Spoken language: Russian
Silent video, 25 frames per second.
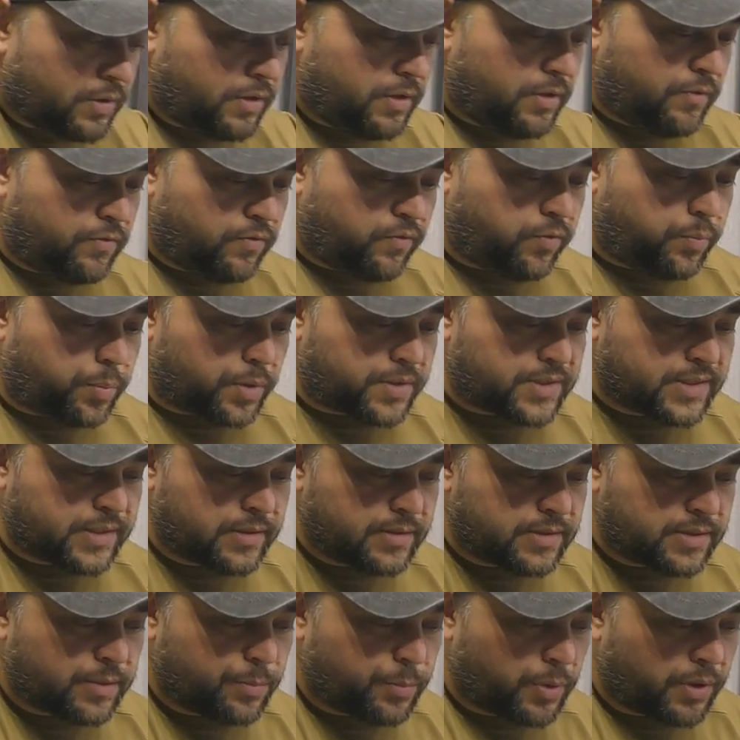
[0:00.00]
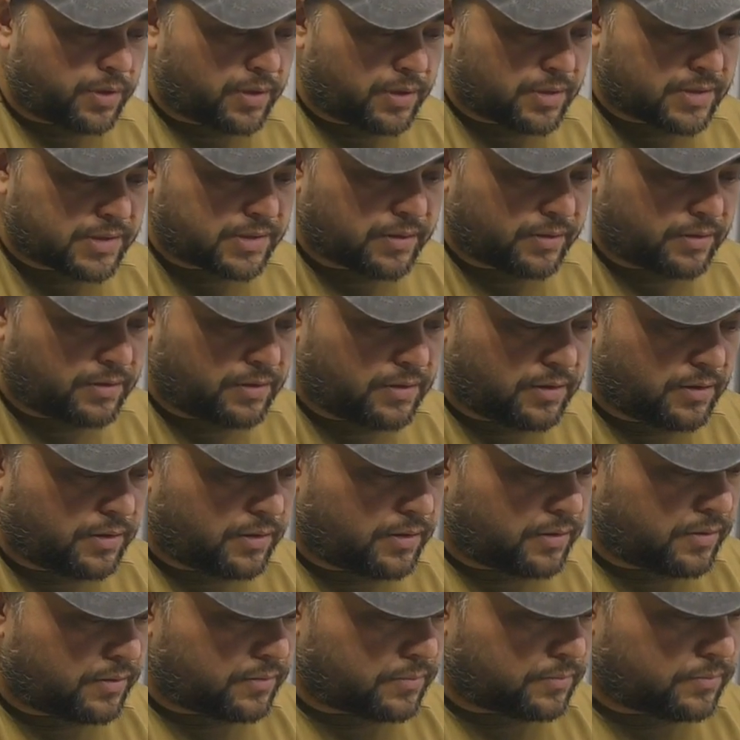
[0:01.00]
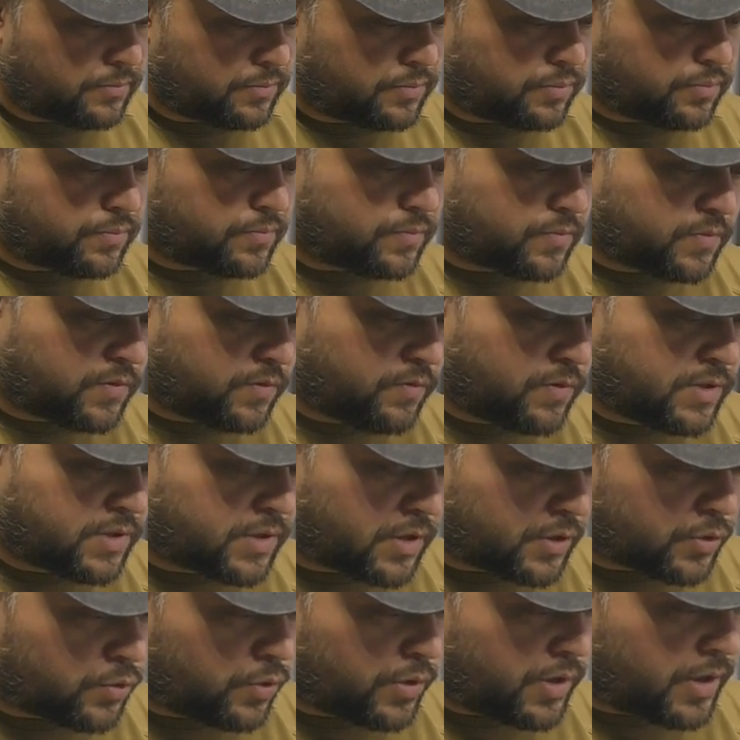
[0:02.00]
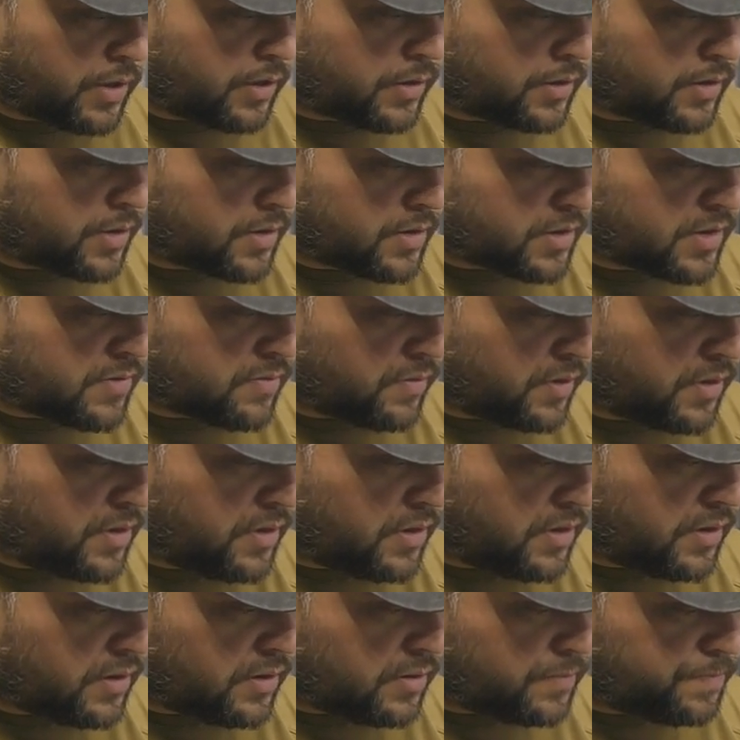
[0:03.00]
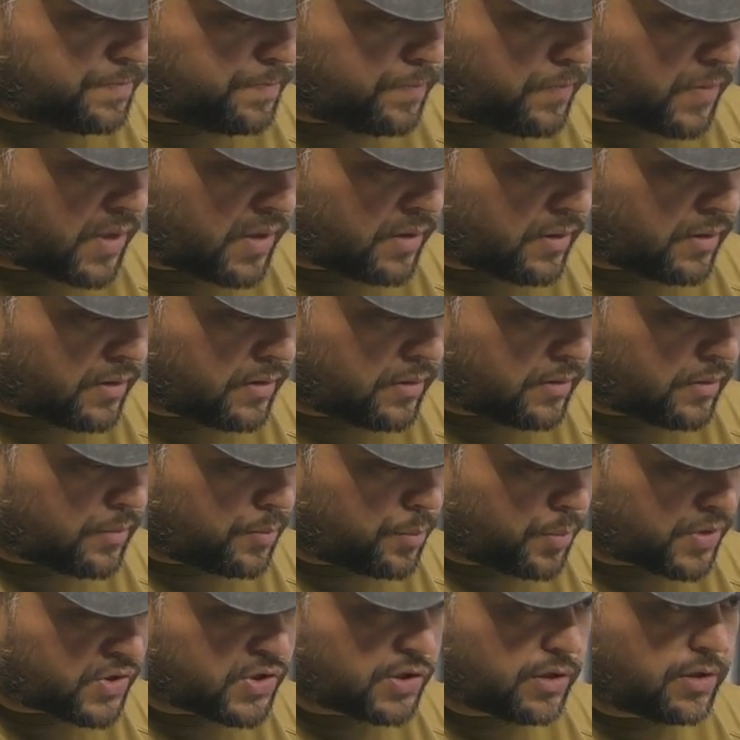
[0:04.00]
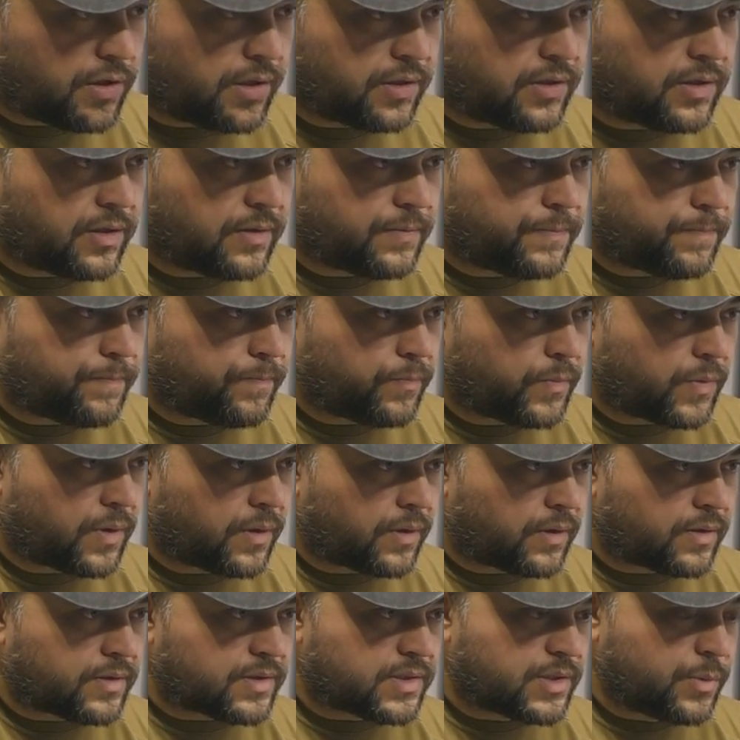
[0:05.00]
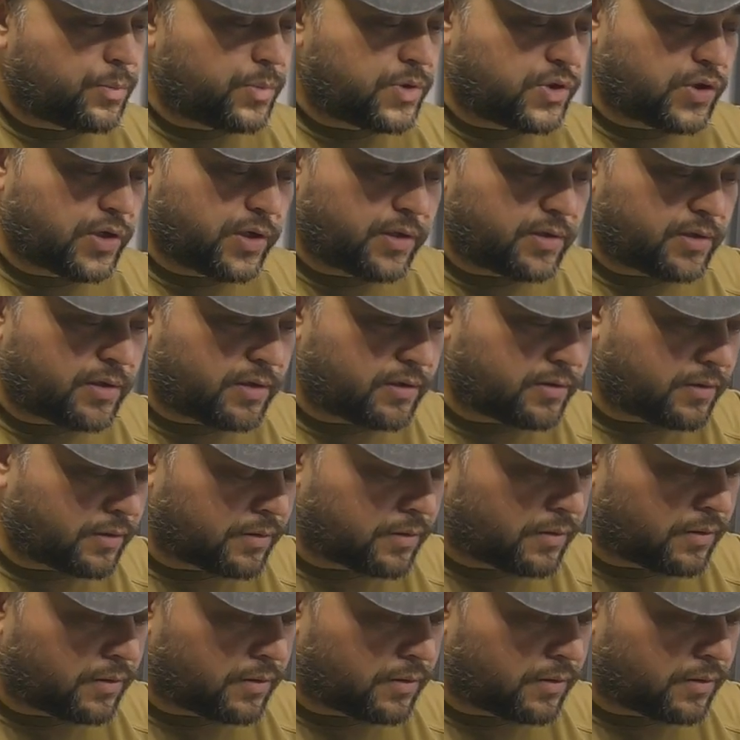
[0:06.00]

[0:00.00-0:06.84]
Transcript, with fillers: И в процессе показа я выскажу некоторые свои э, пожелания замечания и так